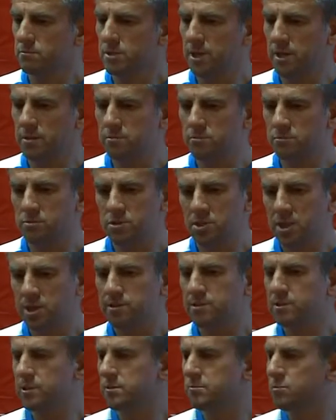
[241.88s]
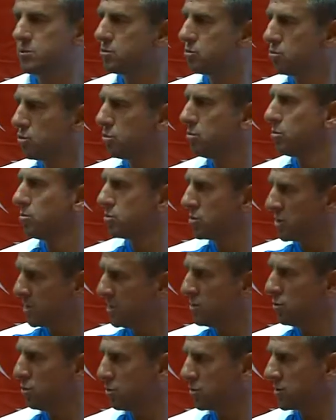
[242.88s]
yani şartlarımız, durumumuz
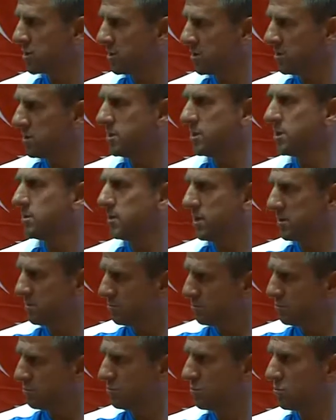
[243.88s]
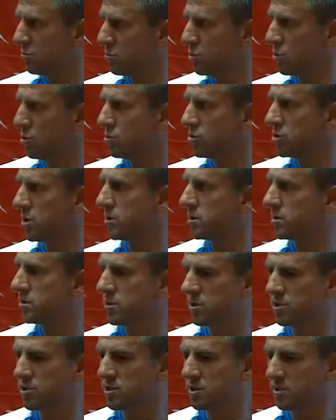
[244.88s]
iyi de olsaydı yine ben bu oyuncu
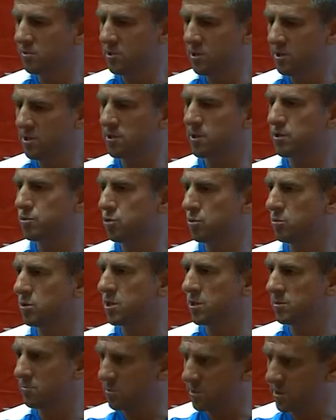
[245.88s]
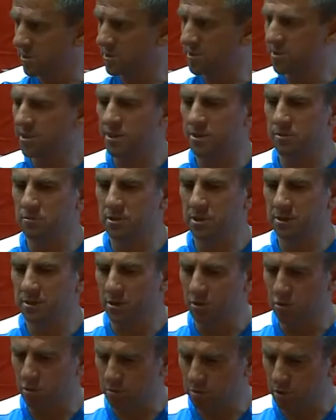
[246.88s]
arkadaşlarımı yine kadroma katmak isterdim. Yine
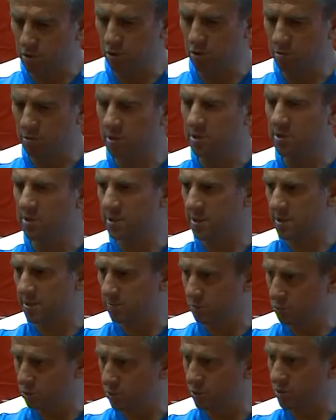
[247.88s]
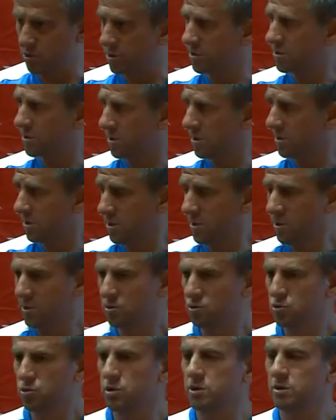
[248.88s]
kadromda görmek isterdim. Bunu öncelikle
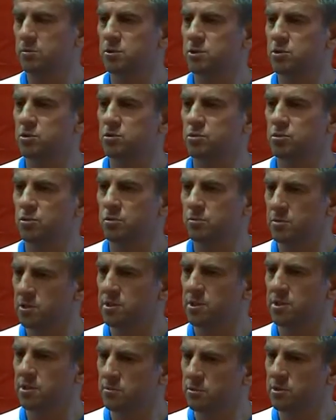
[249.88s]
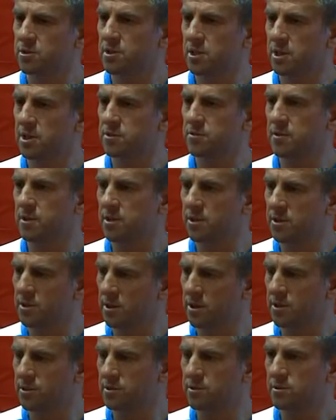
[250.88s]
söylemek istiyorum. İstediğimiz transferleri
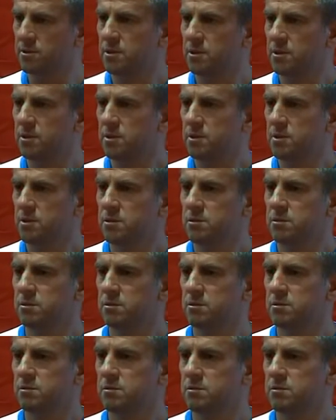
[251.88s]
aldık. E,